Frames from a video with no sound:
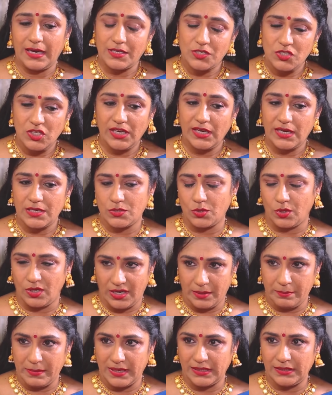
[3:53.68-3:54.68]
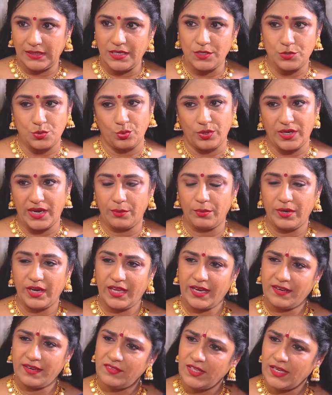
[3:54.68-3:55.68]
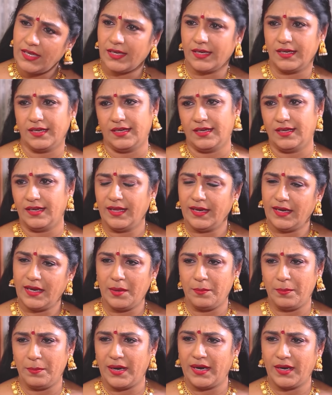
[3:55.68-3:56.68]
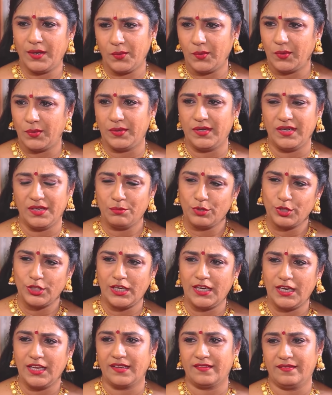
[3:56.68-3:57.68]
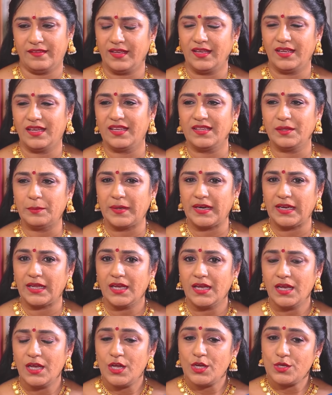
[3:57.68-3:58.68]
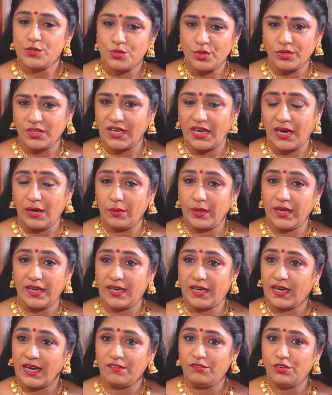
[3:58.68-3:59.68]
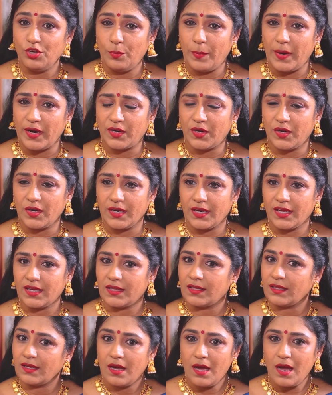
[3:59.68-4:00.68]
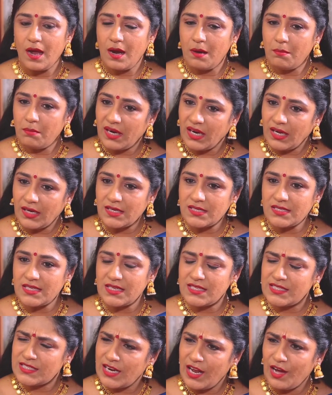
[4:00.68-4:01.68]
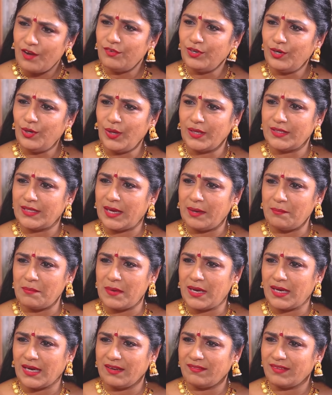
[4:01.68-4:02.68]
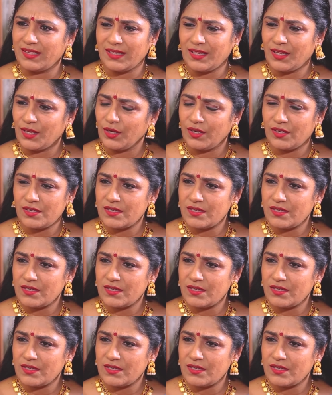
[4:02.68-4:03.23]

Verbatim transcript: ஆக்சுவலி நான் சொன்ன மாதிரி சூர்யாவோடையாவது எனக்கு நிறைய பழக்கம் உண்டு முதல்ல இருந்தே இது பண்ணி ஜோதிகாவோட எனக்கு அவ்வளோ பழக்கம் கிடையாது பட் அங்கே செட்ஸில் அவங்களும் அதே மாதிரி வந்து